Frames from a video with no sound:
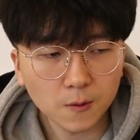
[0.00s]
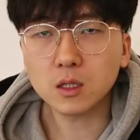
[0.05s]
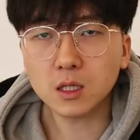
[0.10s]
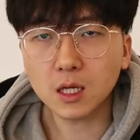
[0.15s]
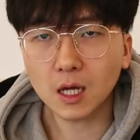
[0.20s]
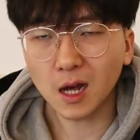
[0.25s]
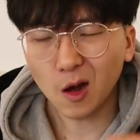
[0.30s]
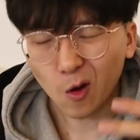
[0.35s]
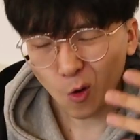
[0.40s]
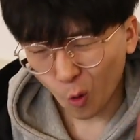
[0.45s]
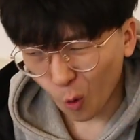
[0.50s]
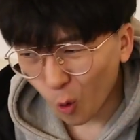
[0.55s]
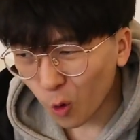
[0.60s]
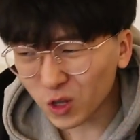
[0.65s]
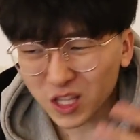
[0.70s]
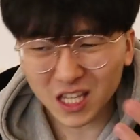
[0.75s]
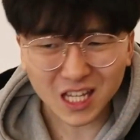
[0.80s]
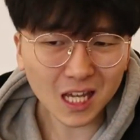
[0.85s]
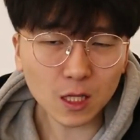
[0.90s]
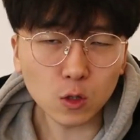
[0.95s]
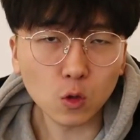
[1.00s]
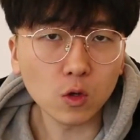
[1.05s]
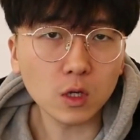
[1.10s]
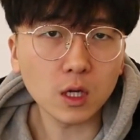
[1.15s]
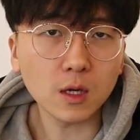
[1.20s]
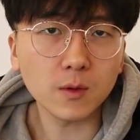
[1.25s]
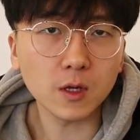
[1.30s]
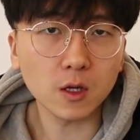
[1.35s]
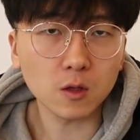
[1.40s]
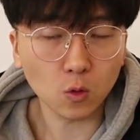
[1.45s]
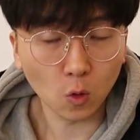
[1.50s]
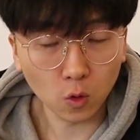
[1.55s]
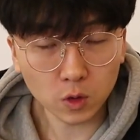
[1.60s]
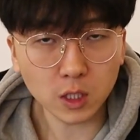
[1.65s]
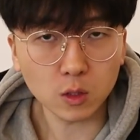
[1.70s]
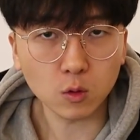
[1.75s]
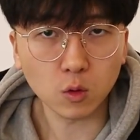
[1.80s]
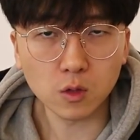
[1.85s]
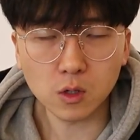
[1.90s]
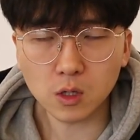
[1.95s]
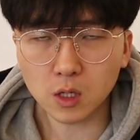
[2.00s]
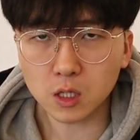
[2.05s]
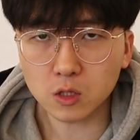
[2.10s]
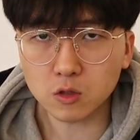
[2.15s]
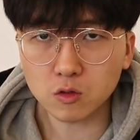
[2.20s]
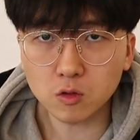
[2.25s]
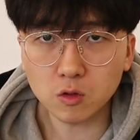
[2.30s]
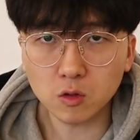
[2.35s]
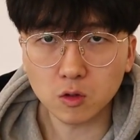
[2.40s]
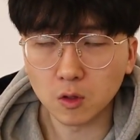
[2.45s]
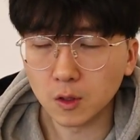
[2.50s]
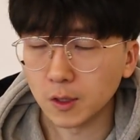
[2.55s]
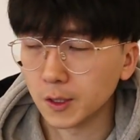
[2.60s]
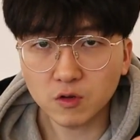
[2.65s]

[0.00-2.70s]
제가 오지게 도깨비앗 공장 돌려가지고